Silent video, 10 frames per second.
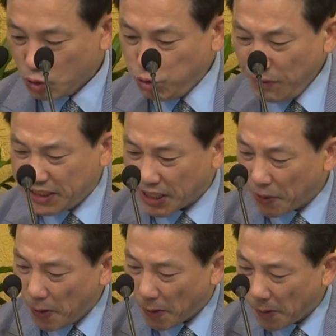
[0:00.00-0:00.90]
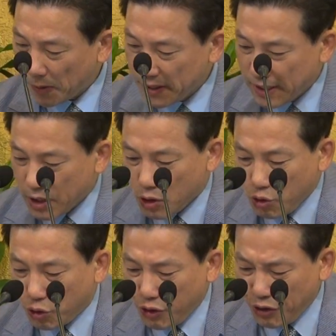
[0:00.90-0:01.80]
두 번째로
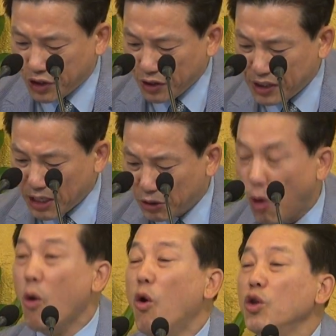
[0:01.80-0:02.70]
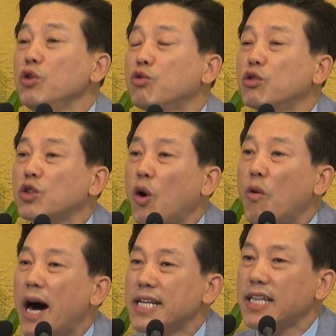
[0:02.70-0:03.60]
6.25 전쟁으로 온
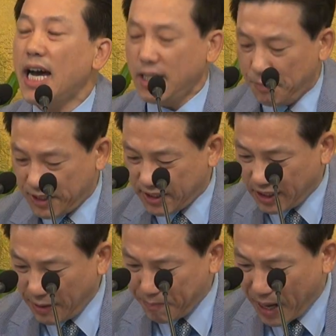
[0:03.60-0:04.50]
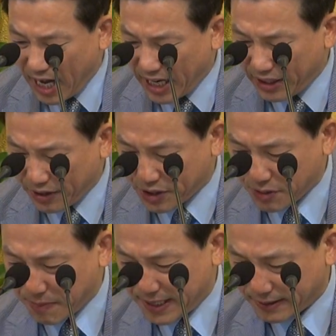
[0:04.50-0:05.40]
국토와 산업시설이
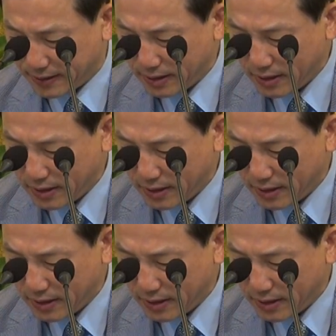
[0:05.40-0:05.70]
파괴되었지만